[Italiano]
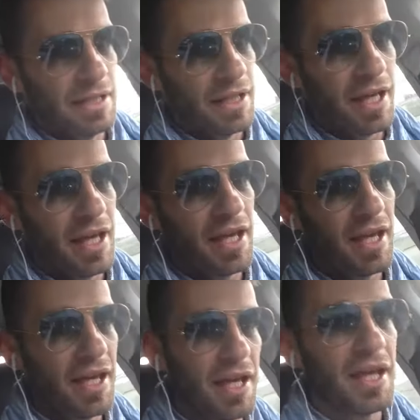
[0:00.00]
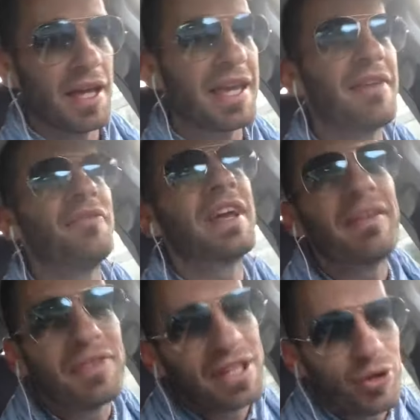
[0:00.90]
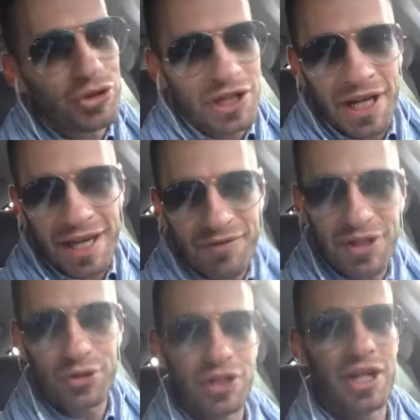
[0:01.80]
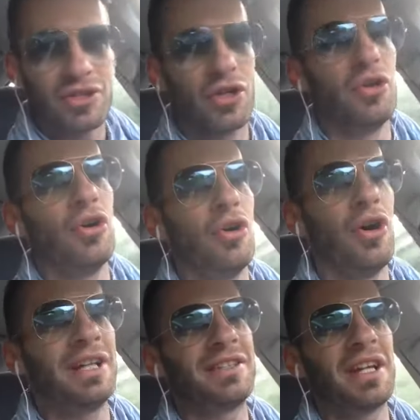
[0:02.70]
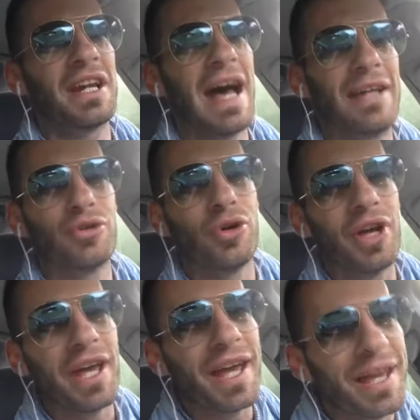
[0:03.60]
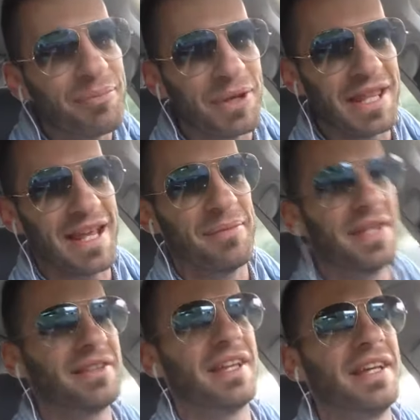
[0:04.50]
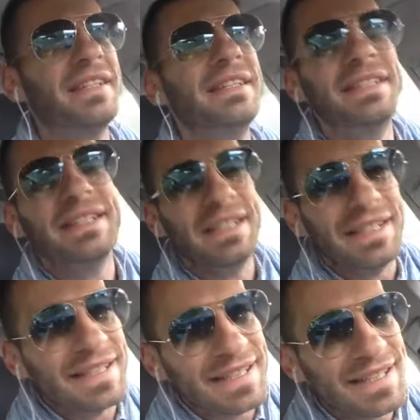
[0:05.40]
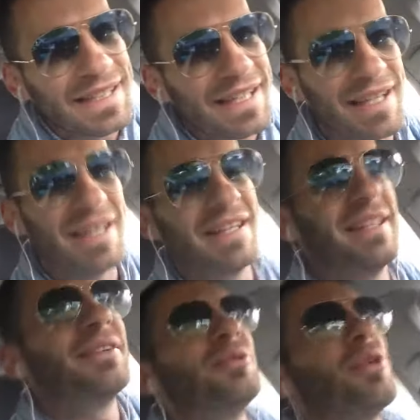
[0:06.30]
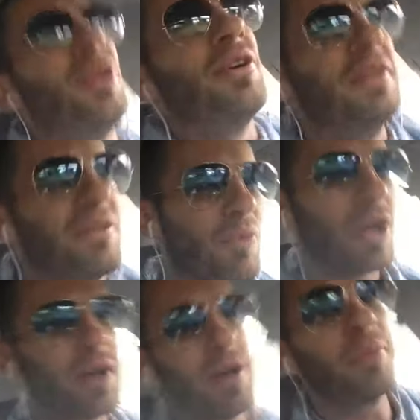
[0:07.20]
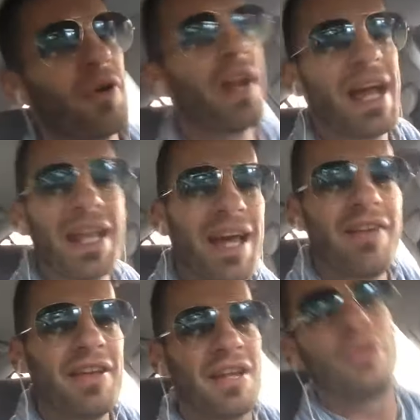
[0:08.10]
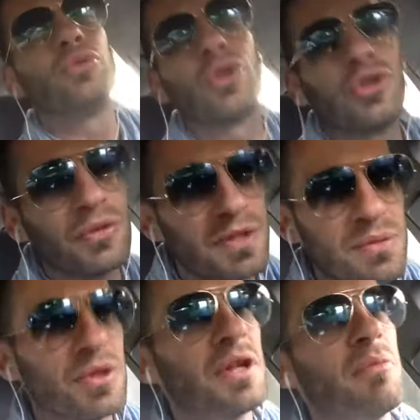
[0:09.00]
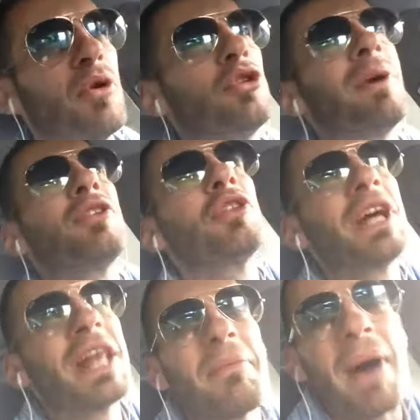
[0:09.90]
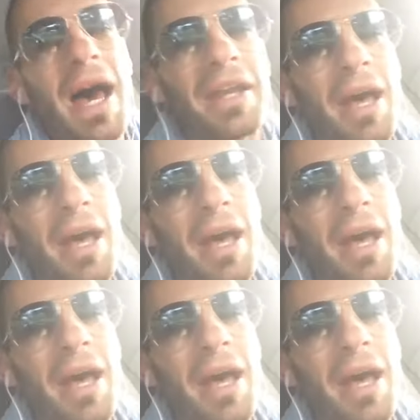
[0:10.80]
Eh, che, che, vi devo dire? Che vi devo dire? Sono atterrato e praticamente eh, uno vuole provare anche ad avere tutto l'ottimismo del mondo, ma sono andato al bar,